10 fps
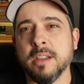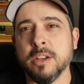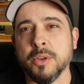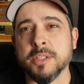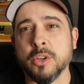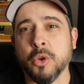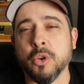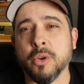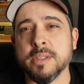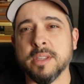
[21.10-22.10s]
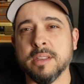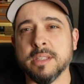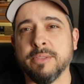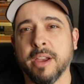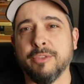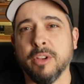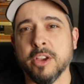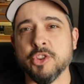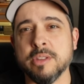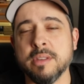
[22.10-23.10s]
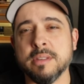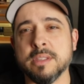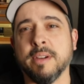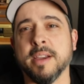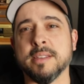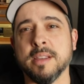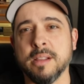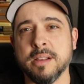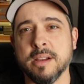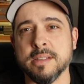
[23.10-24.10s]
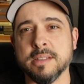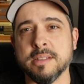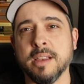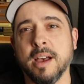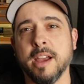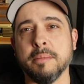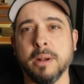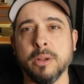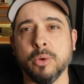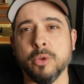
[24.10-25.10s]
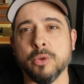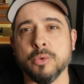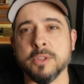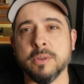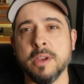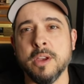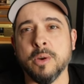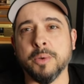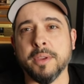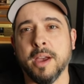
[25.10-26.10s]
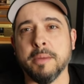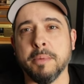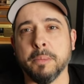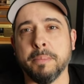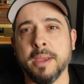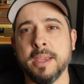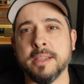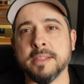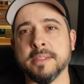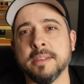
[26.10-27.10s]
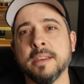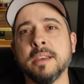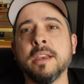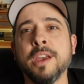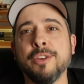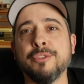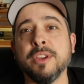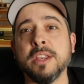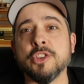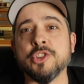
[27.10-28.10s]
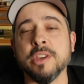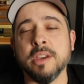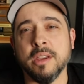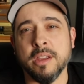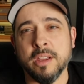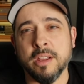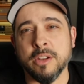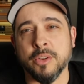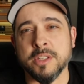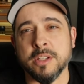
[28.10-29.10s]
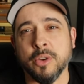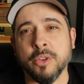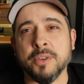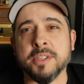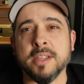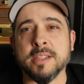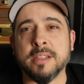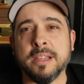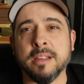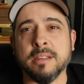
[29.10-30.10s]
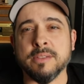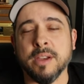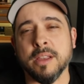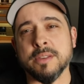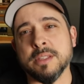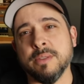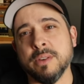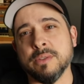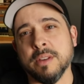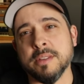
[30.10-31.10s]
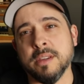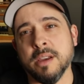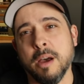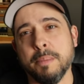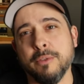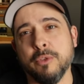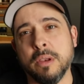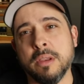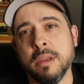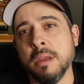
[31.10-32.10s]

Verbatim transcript: 1999, zwei Flaschen, zwei Single Casks, einmal Oloroso und einmal PX Finish. 1999 destilliert, 2022 abgefüllt,